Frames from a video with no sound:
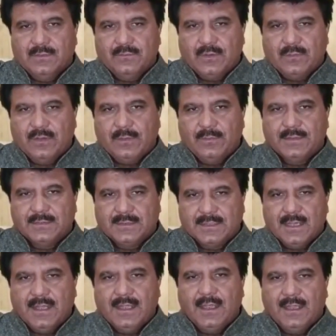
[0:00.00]
परफॉर्मेंस
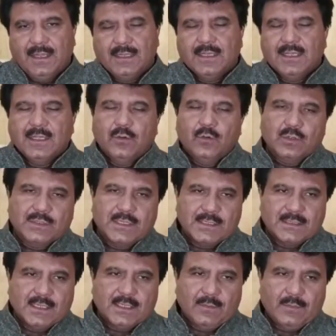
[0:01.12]
दिखाया है और साथ
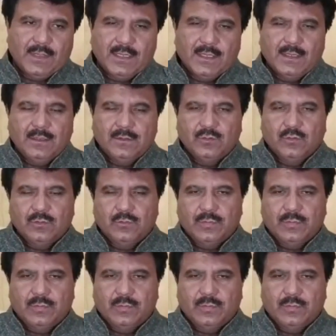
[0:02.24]
साथ हमारे जो